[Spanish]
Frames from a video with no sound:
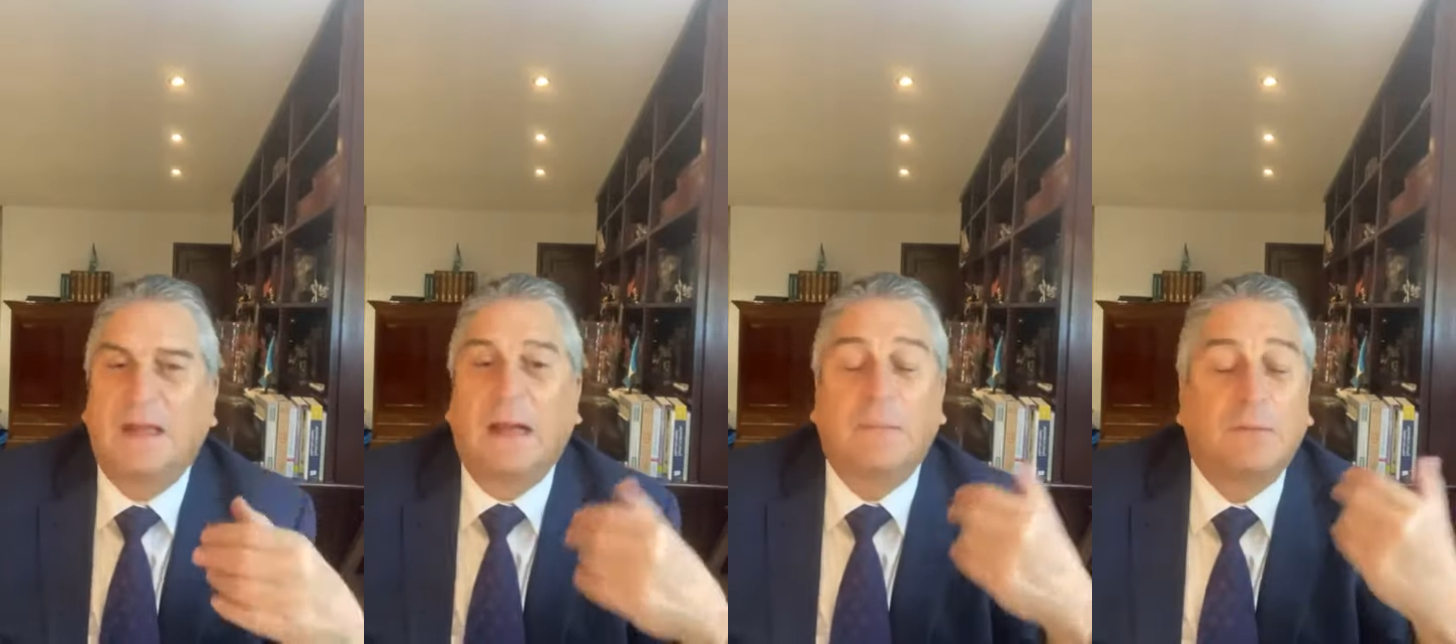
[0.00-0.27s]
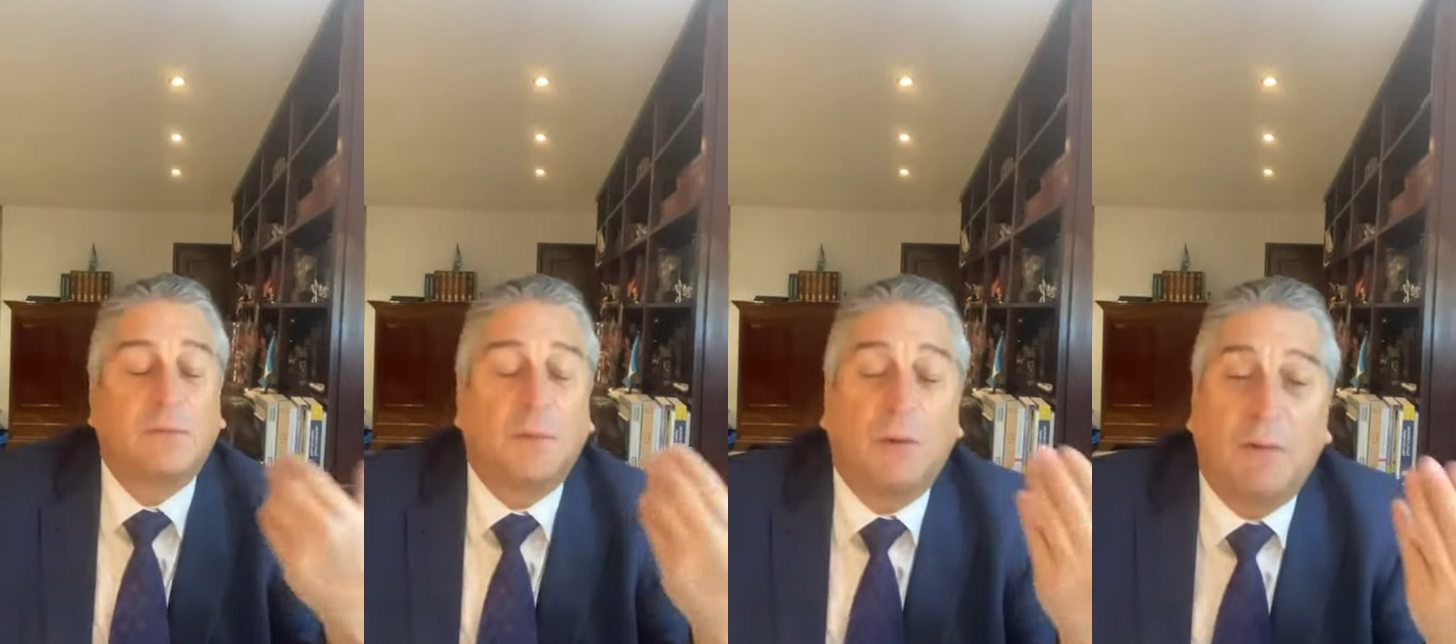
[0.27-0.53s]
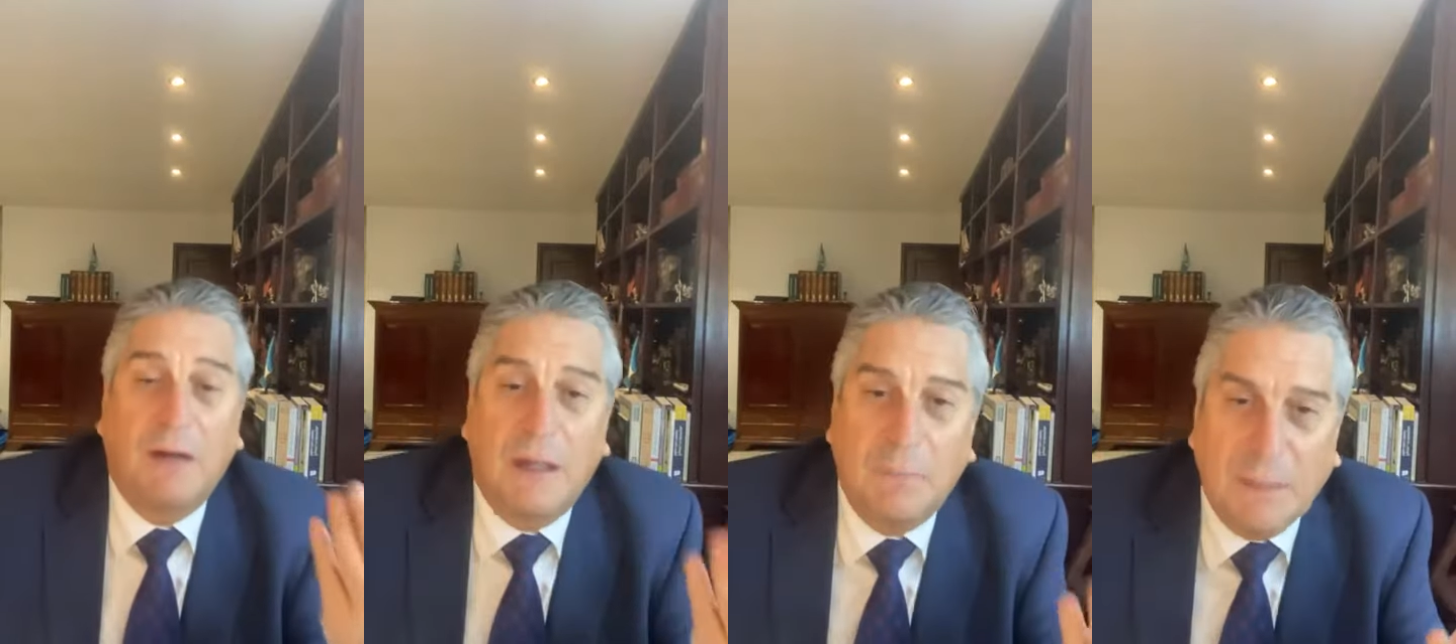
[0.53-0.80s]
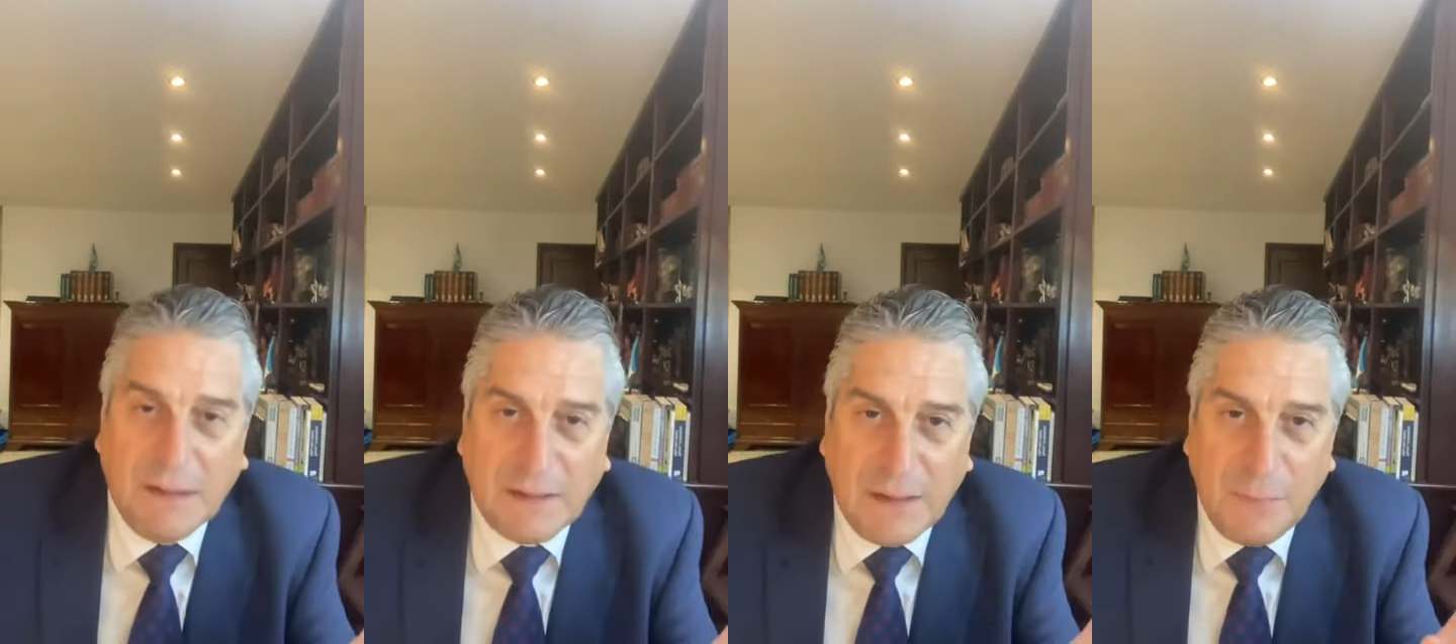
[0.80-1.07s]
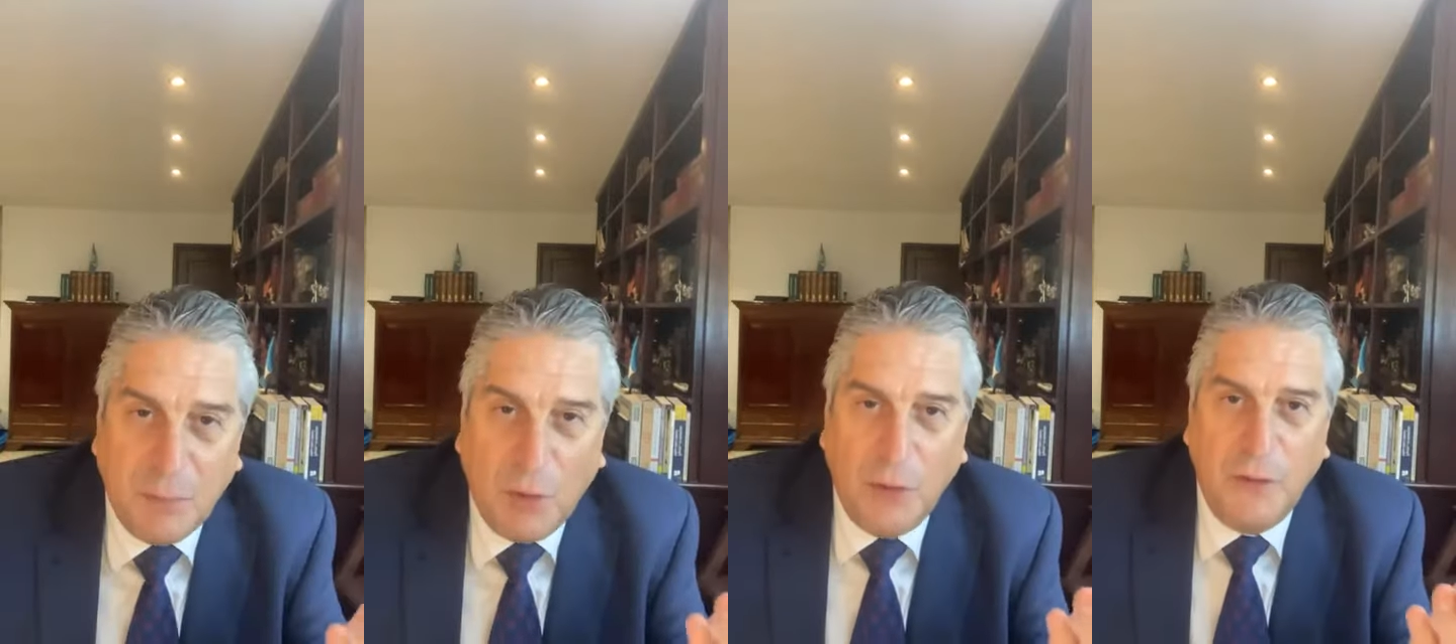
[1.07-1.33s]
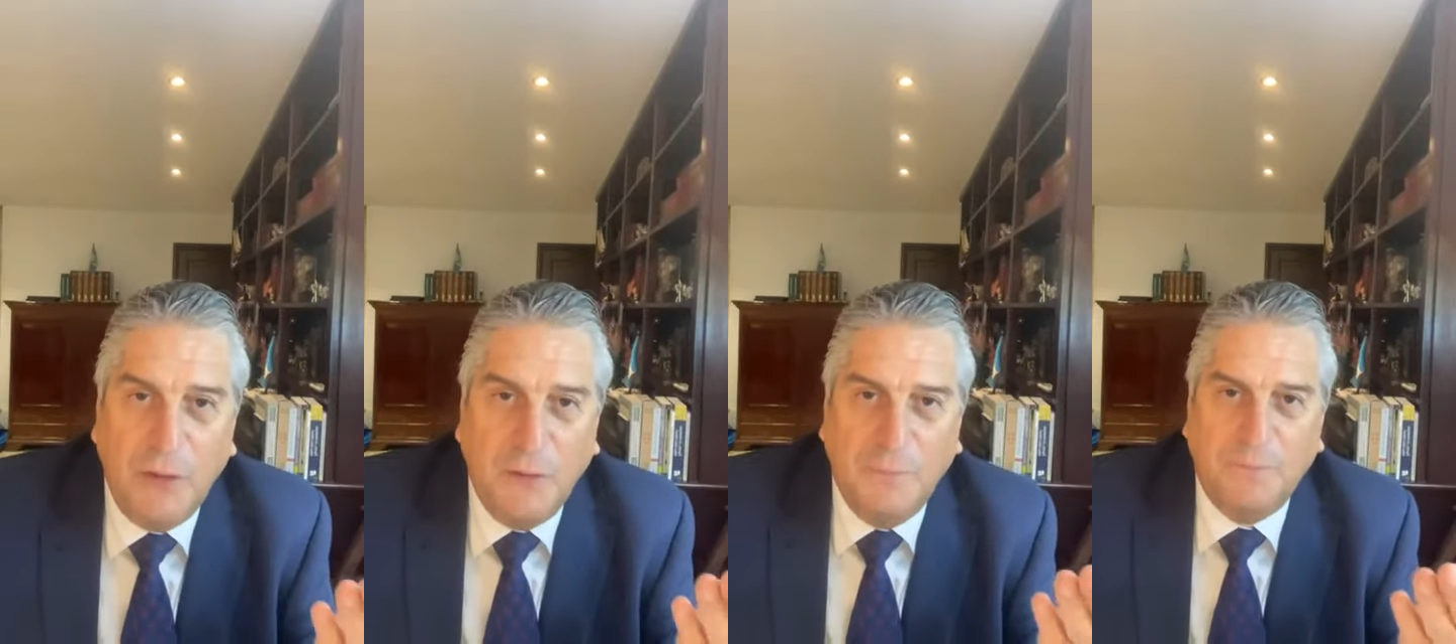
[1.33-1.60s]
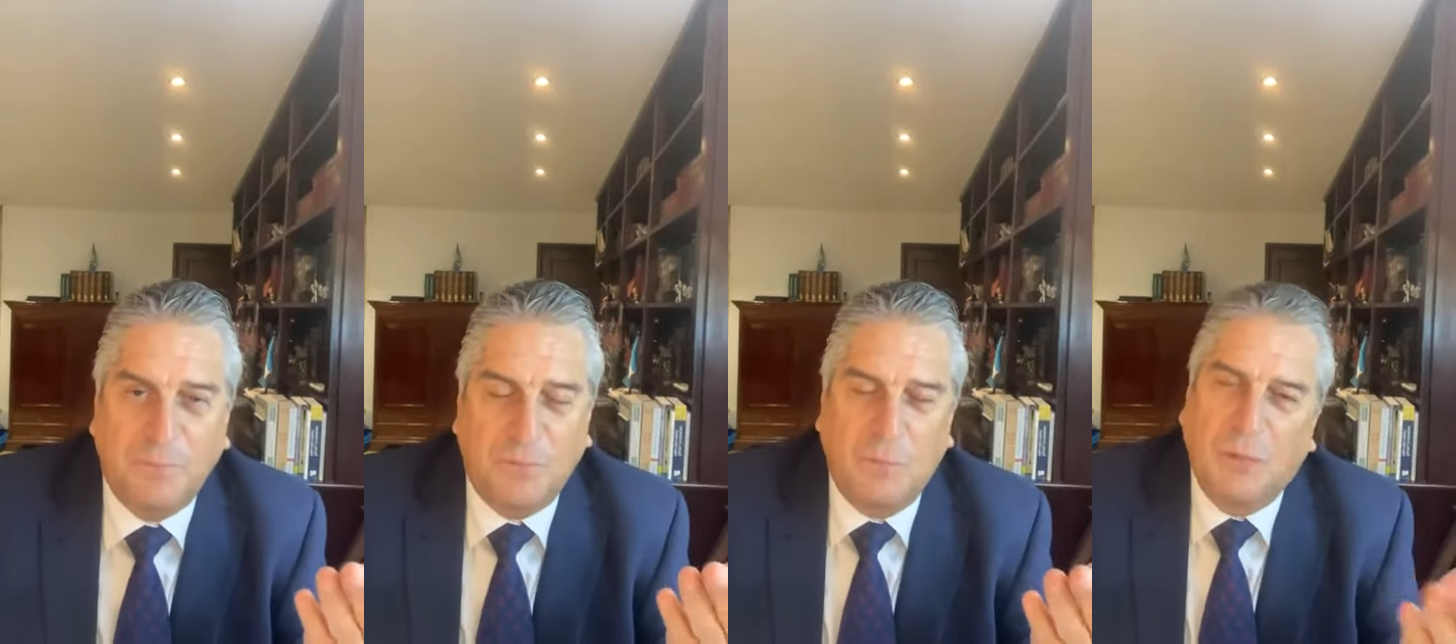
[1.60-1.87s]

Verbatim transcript: Queremos probar el matrimonio.